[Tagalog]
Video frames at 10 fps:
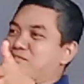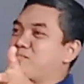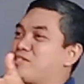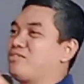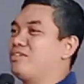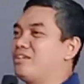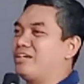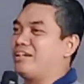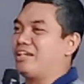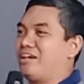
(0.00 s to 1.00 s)
Si Pastor uh,
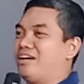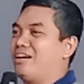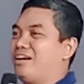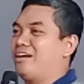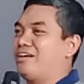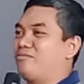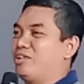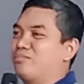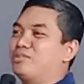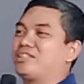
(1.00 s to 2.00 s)
uh,
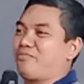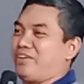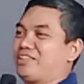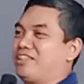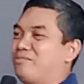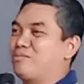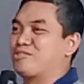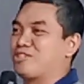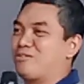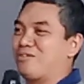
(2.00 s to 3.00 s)
Gilbert effective mo
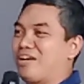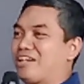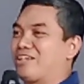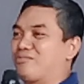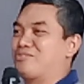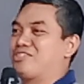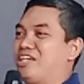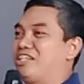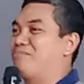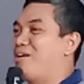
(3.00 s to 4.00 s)
sa lugar kung sa
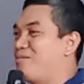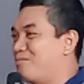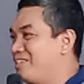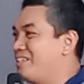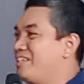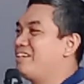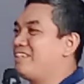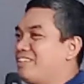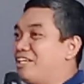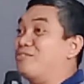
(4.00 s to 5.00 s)
inyo Inimaw.
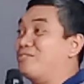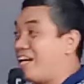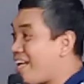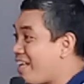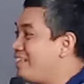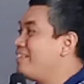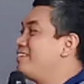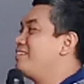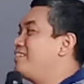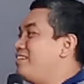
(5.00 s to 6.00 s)
Ginunga.
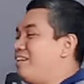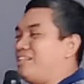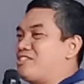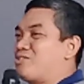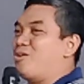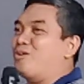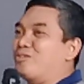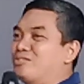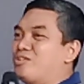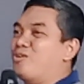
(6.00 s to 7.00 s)
In his
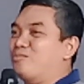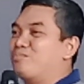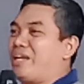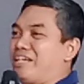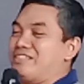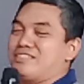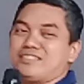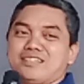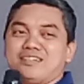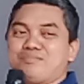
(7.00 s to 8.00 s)
own home place.
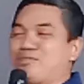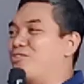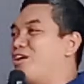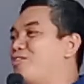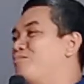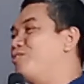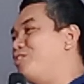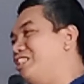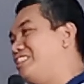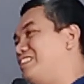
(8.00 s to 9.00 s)
Pero ako
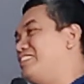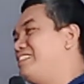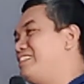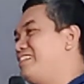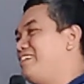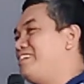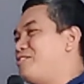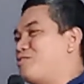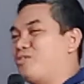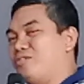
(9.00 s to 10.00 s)
bukoy.
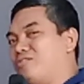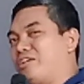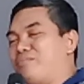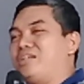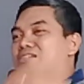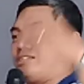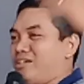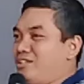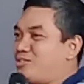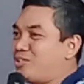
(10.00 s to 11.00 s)
So, nag-minister
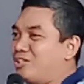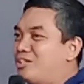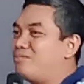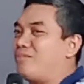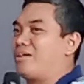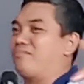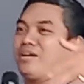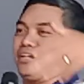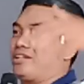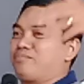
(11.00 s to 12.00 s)
ito,
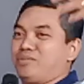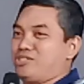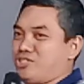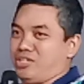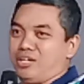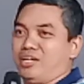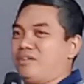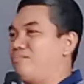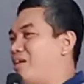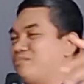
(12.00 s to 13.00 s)
market
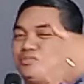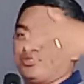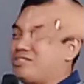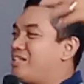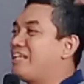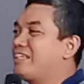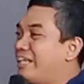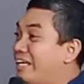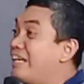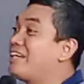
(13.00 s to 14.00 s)
preaching, Bible
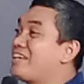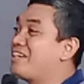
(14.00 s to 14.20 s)
study.